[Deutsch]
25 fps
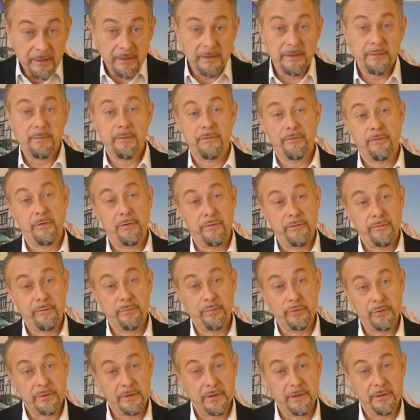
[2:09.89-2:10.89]
liebe
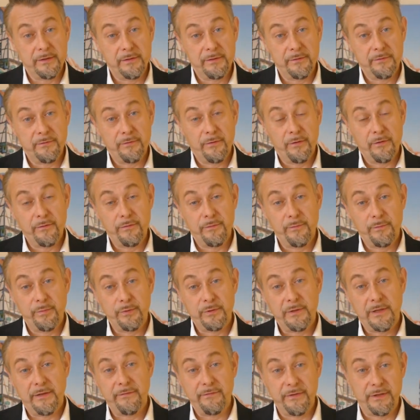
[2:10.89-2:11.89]
Wolfenbüttlerinnen und
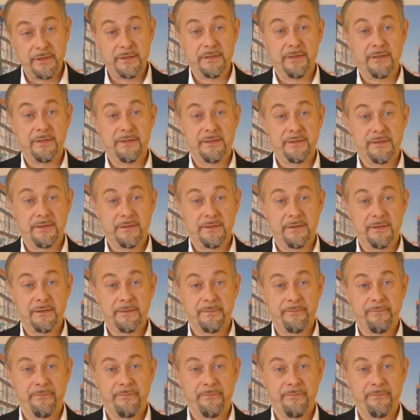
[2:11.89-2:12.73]
Wolfenbüttler, wichtig sind.